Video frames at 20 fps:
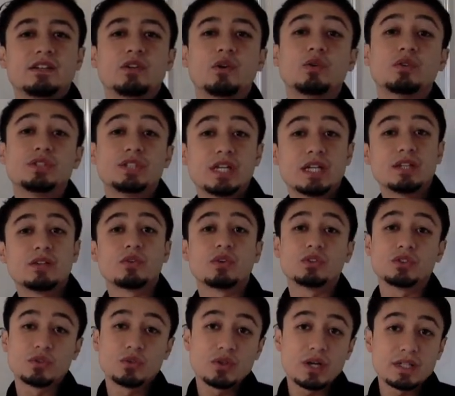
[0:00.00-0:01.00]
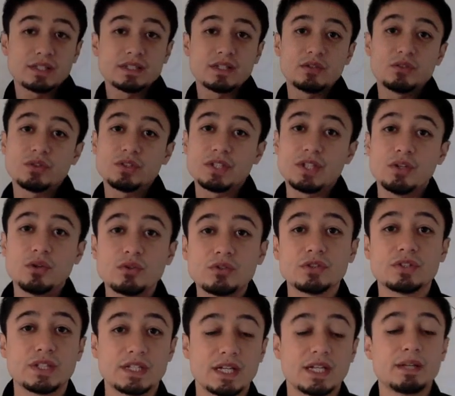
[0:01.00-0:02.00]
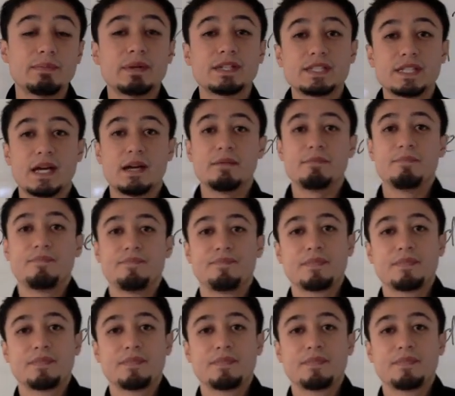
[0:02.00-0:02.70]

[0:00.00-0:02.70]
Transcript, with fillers: 幼稚園とか小学生の時ってよく聞かれました。